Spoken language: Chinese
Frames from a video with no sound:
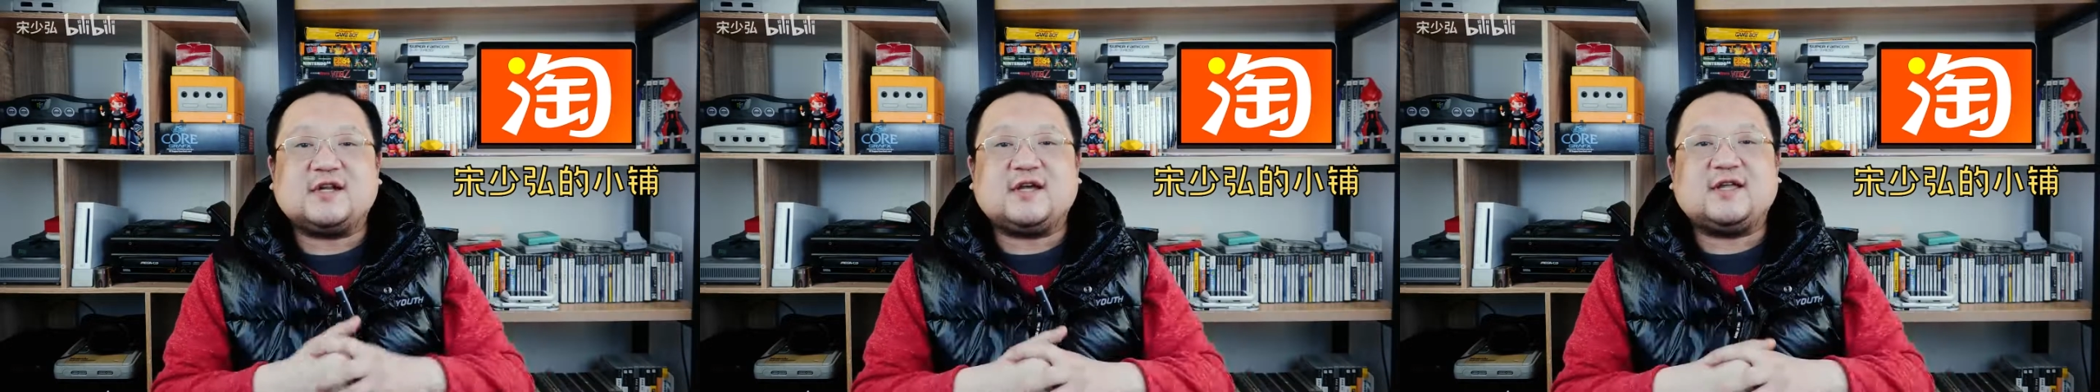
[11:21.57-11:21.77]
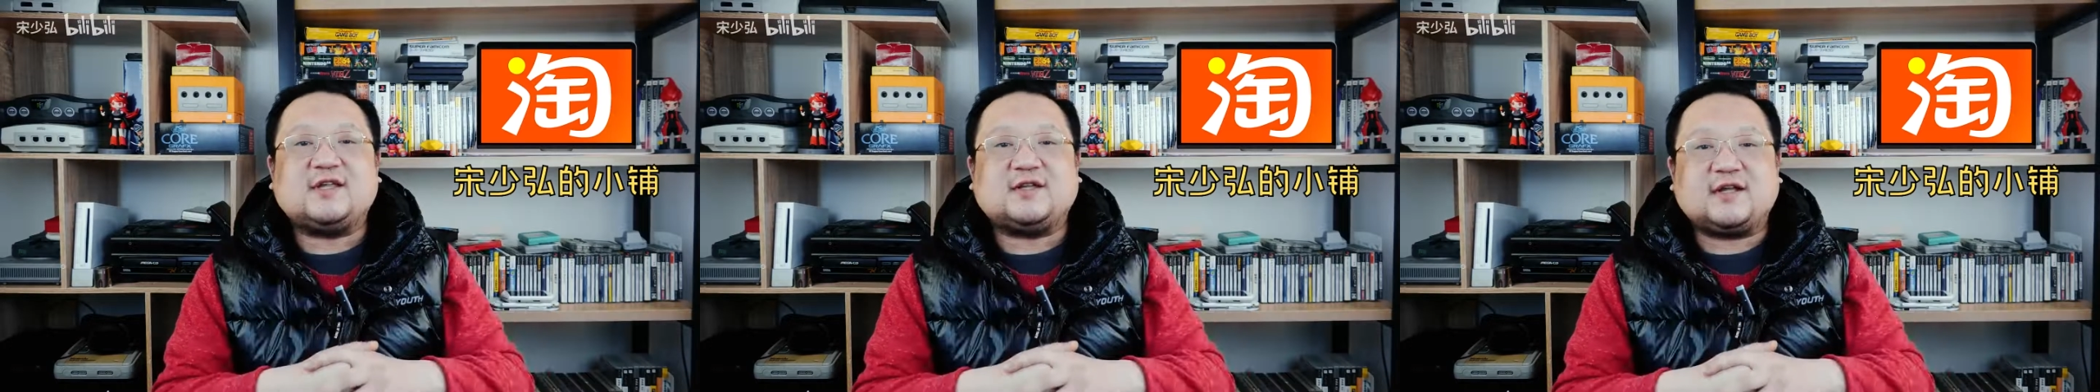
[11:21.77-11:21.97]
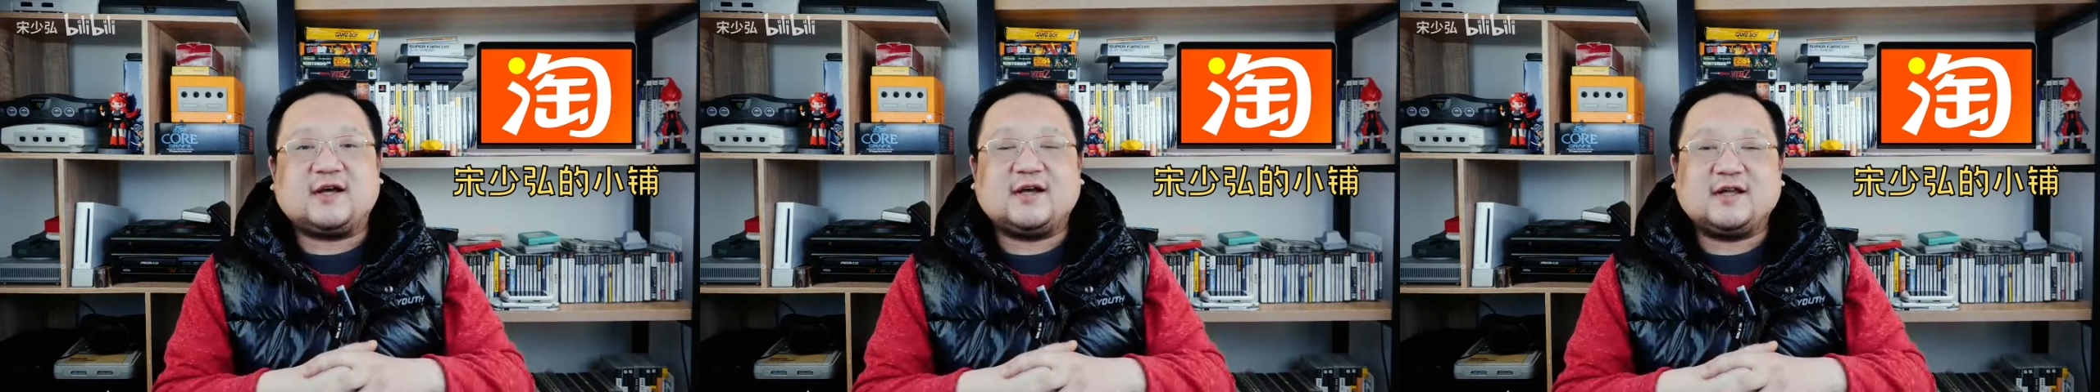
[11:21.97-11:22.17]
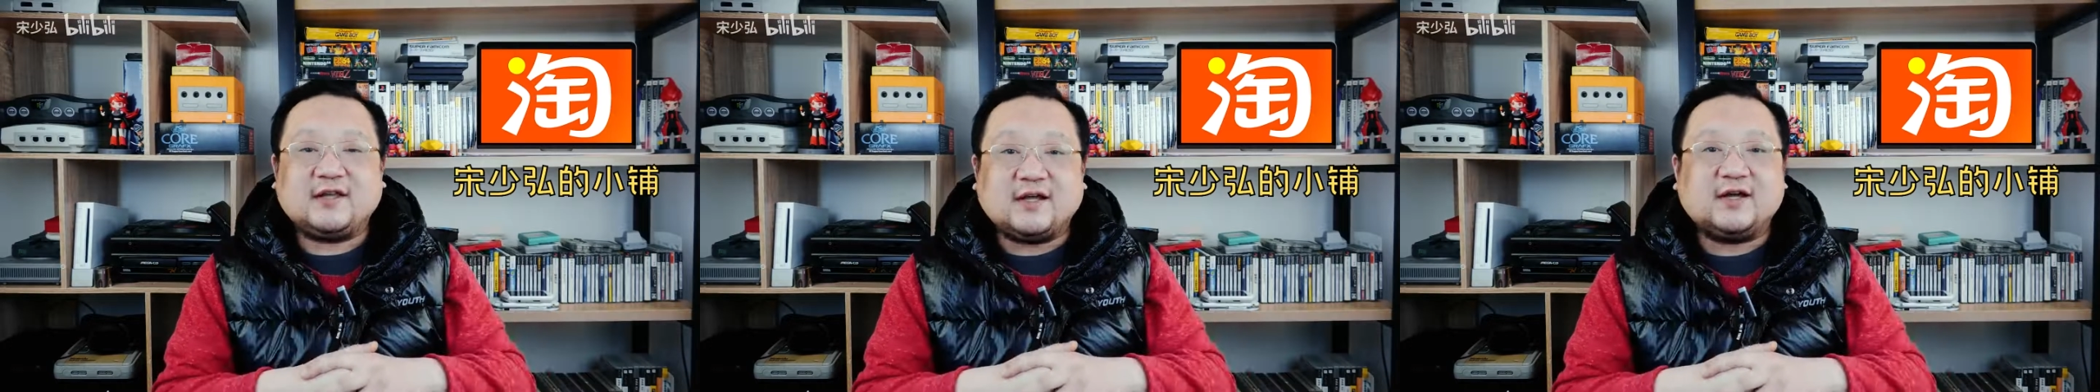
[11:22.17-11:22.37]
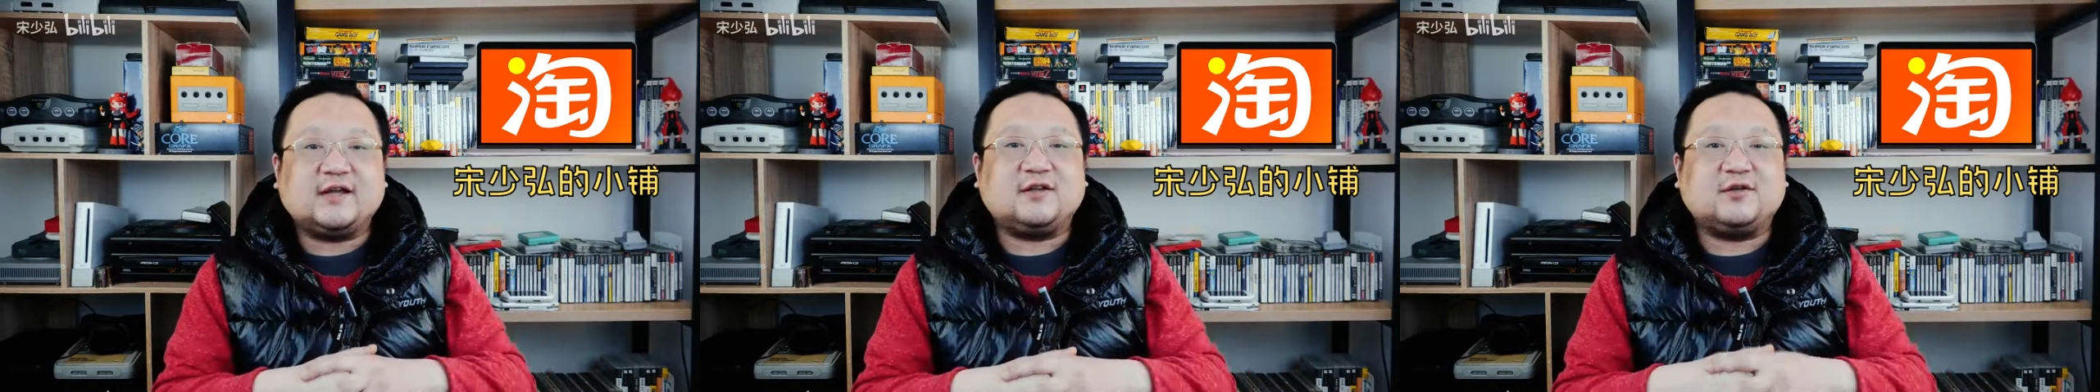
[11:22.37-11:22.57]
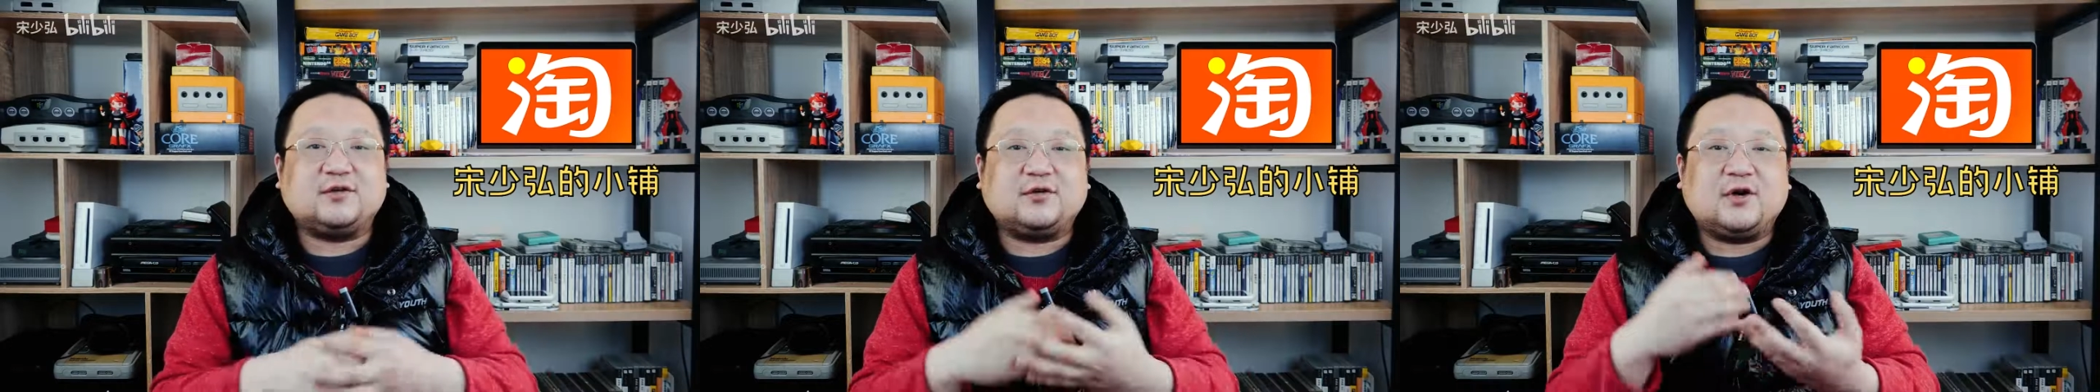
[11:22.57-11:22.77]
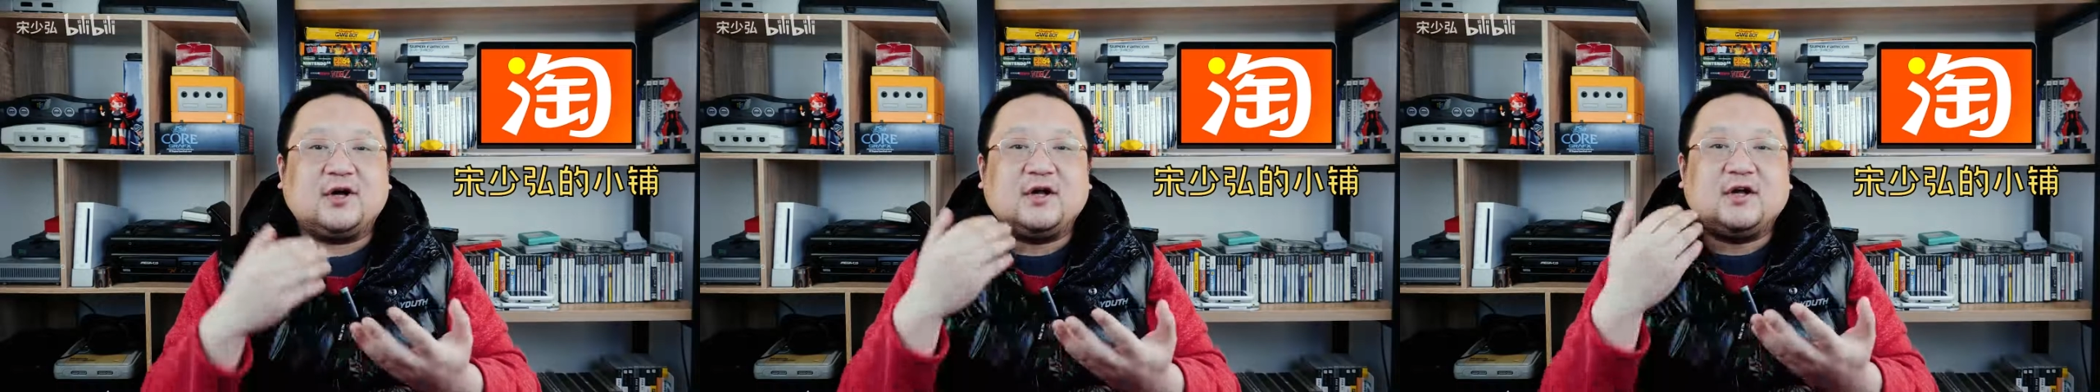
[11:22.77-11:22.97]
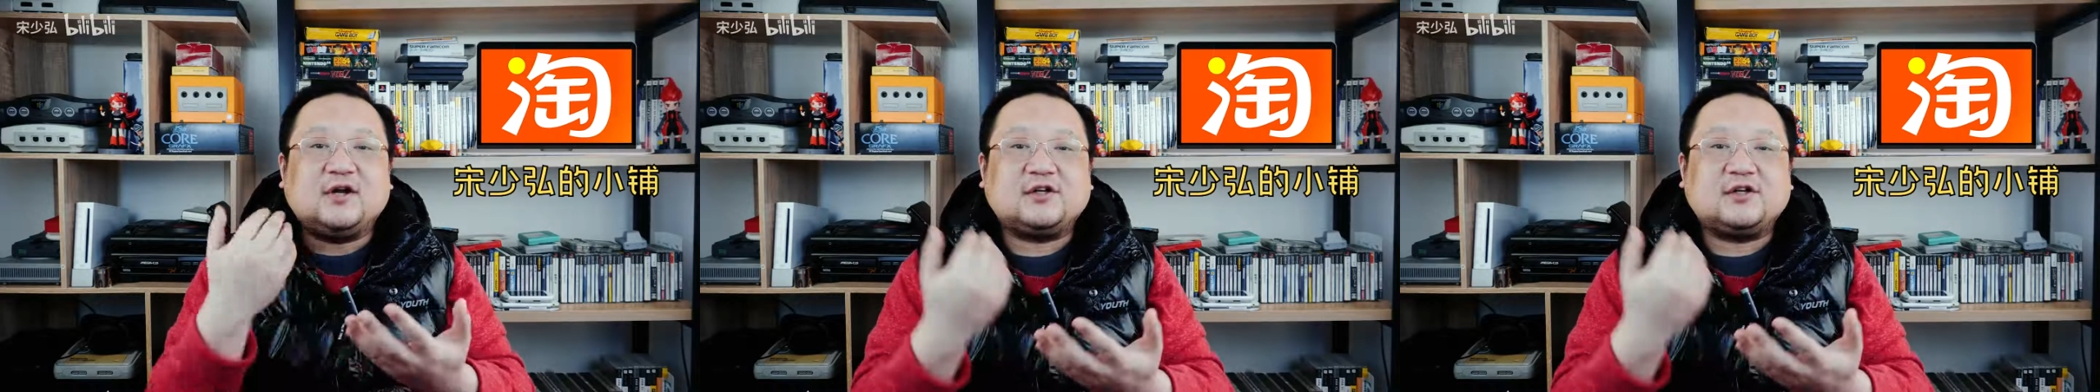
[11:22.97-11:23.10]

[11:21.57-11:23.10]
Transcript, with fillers: 类的呢，也很多。